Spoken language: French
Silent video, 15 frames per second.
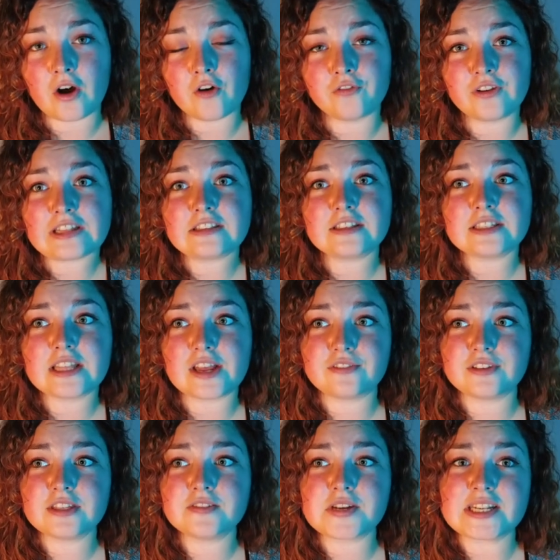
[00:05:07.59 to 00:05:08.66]
en fait,
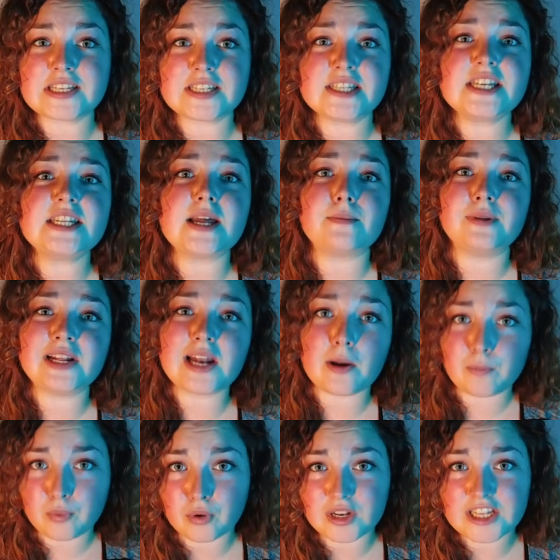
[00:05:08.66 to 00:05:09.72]
David va décider d'appeler la
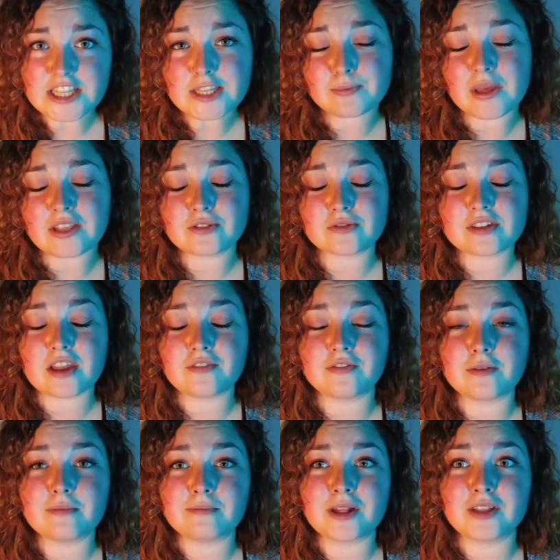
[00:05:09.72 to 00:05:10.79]
police parce que ça
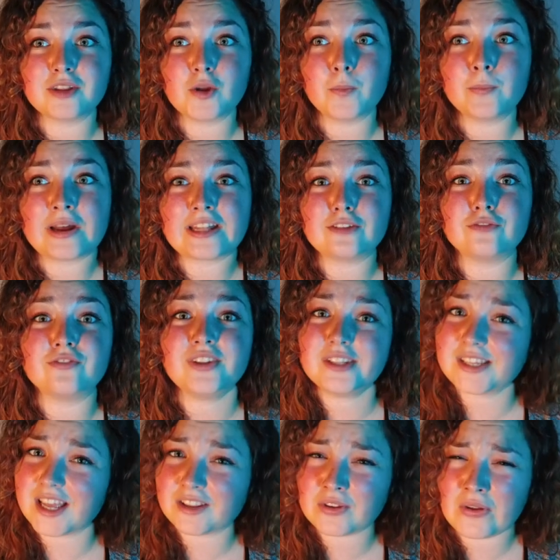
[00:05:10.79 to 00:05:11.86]
fait maintenant près de
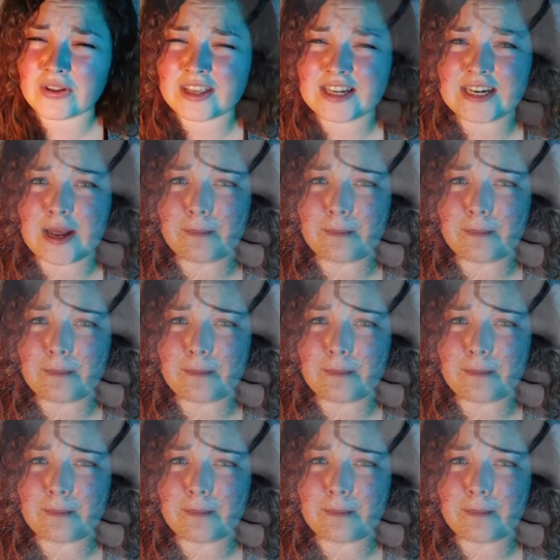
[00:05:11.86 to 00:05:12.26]
24 heures qu'il